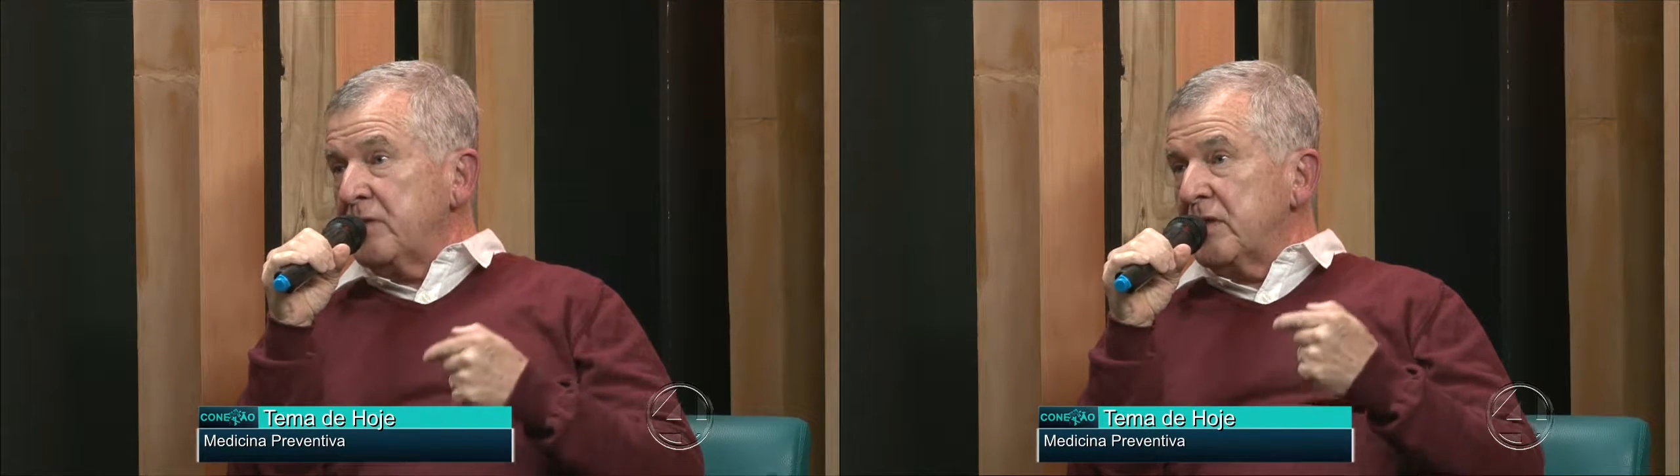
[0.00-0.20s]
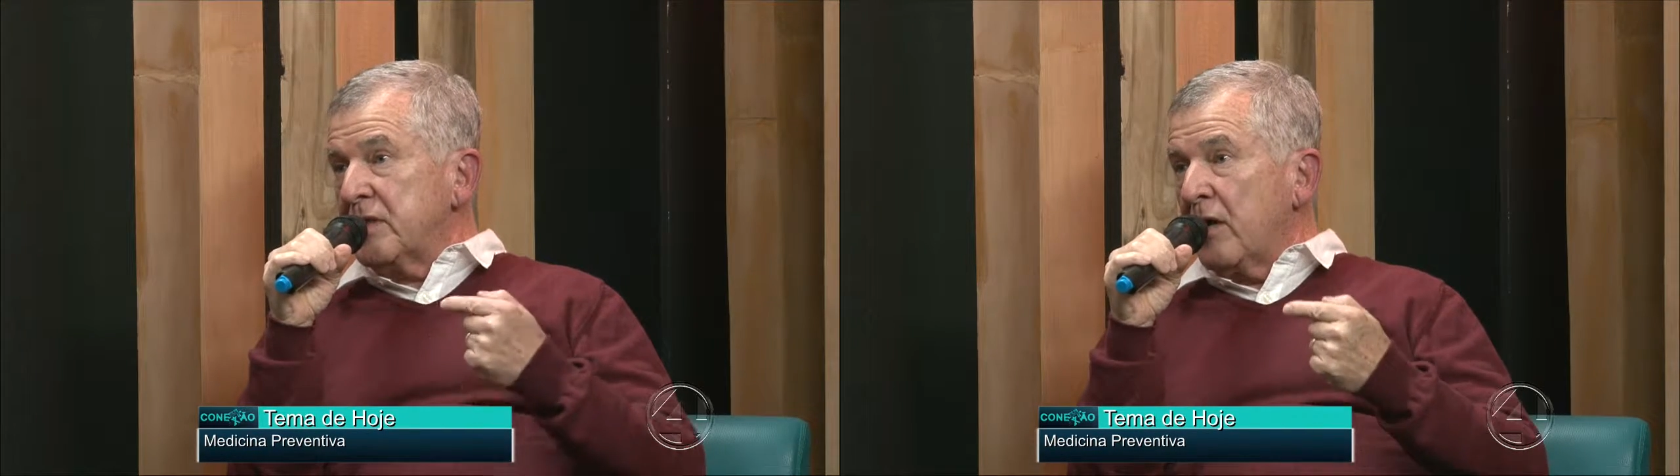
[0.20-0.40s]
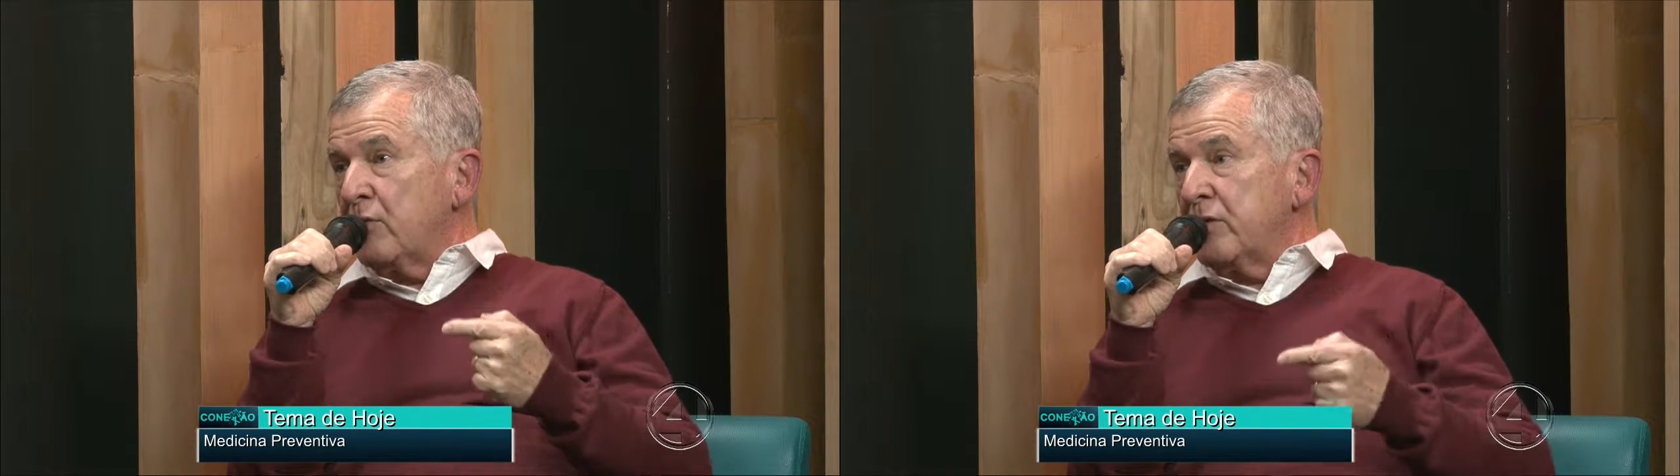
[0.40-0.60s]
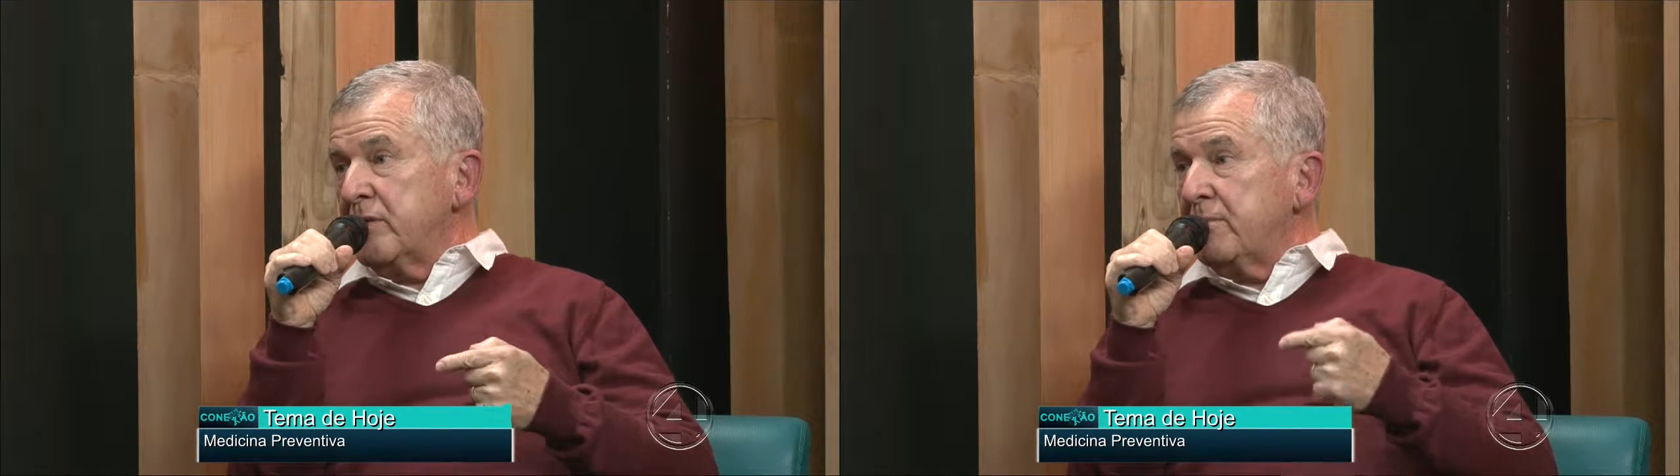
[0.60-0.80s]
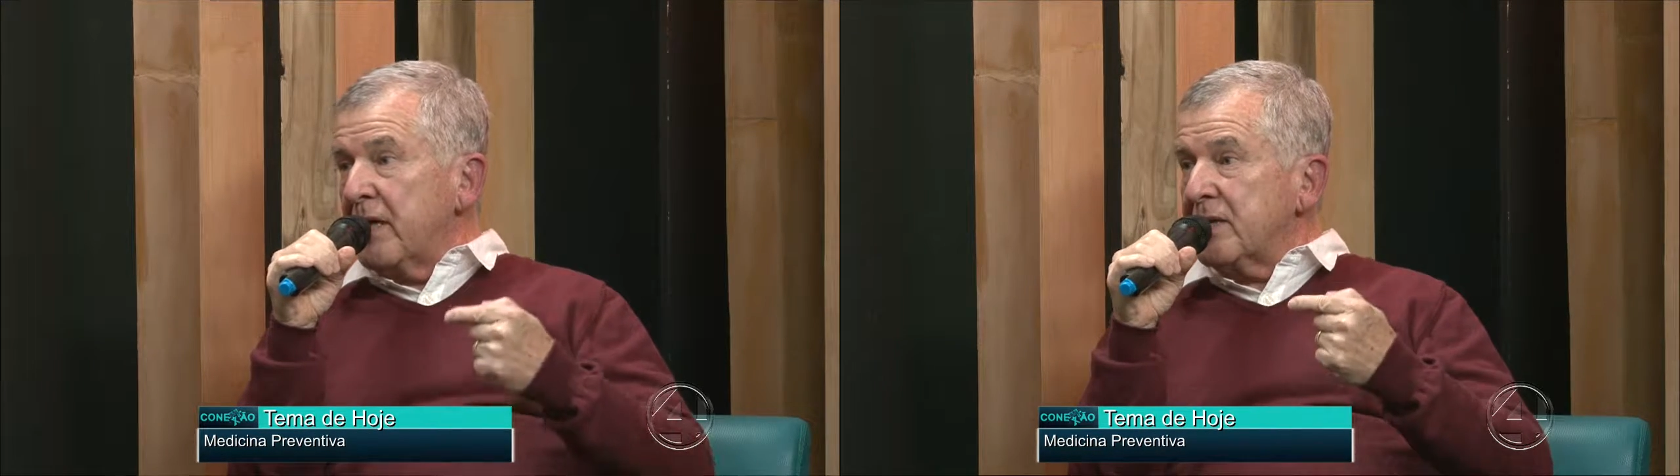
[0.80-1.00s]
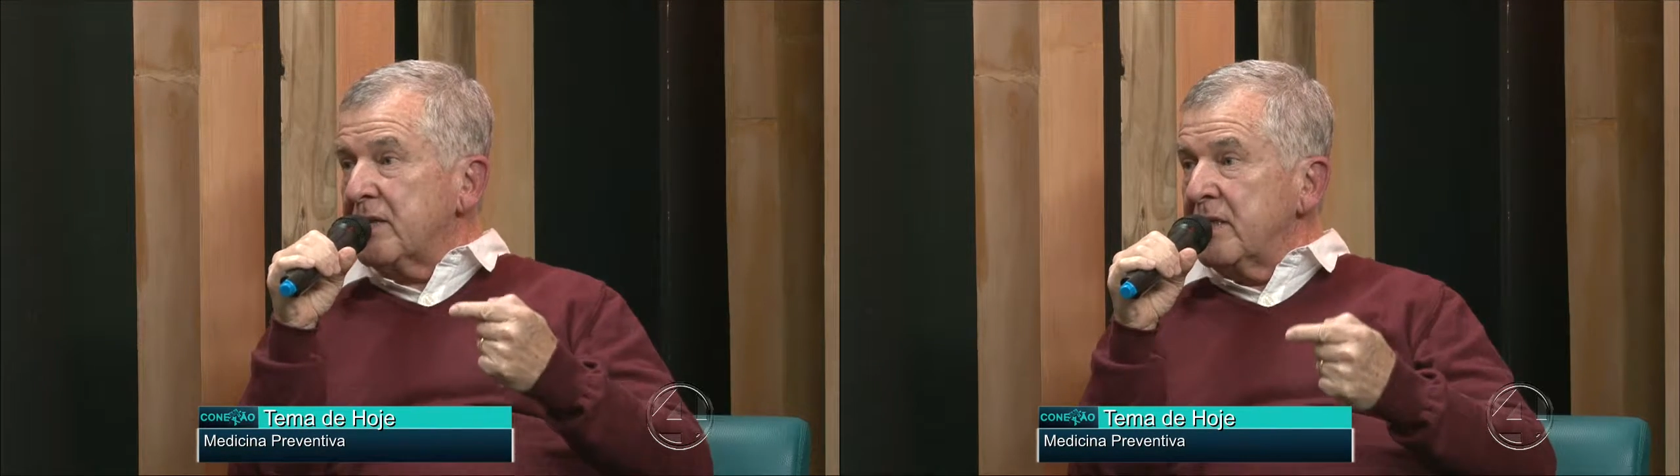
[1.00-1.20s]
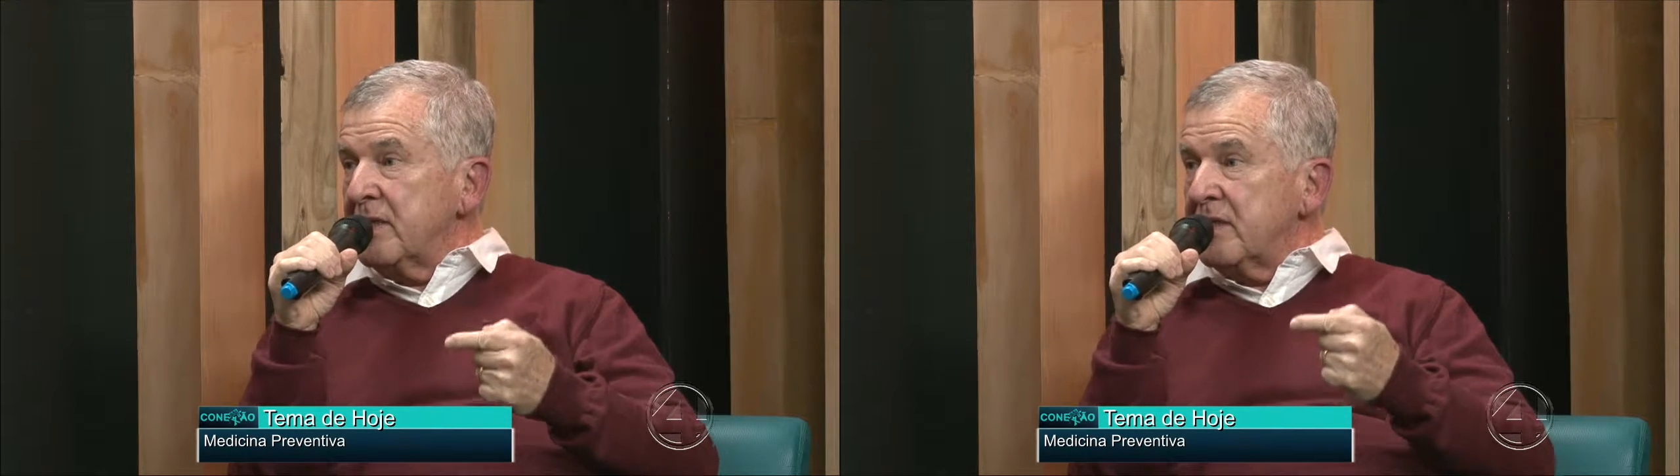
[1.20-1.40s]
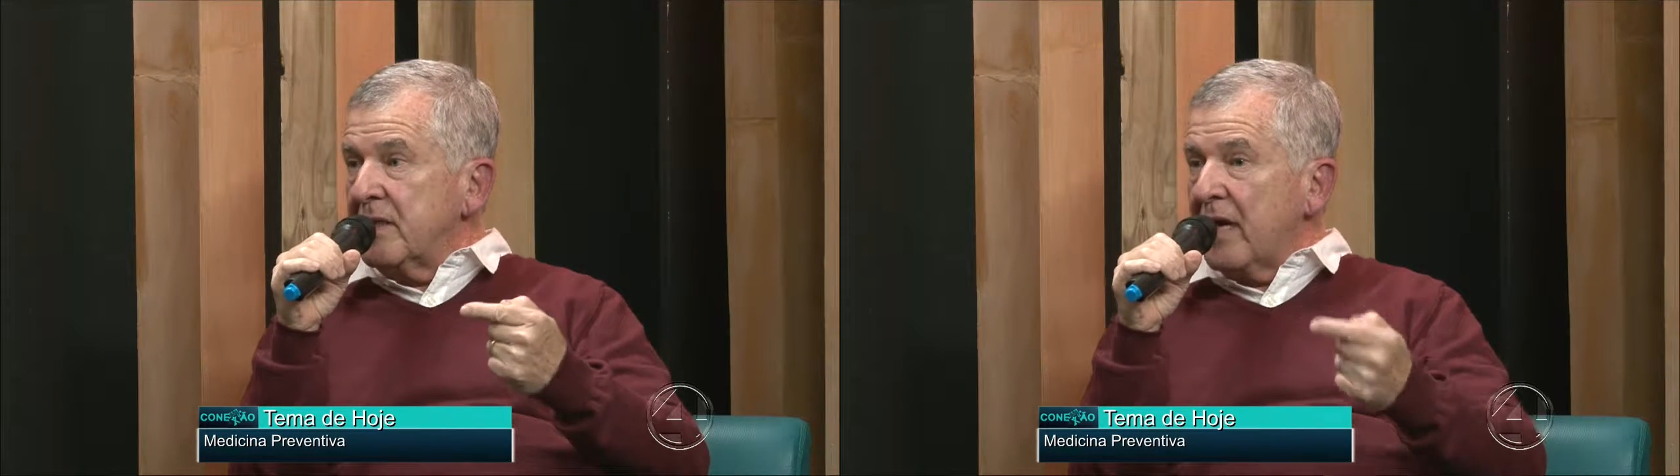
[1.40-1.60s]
de saúde bastante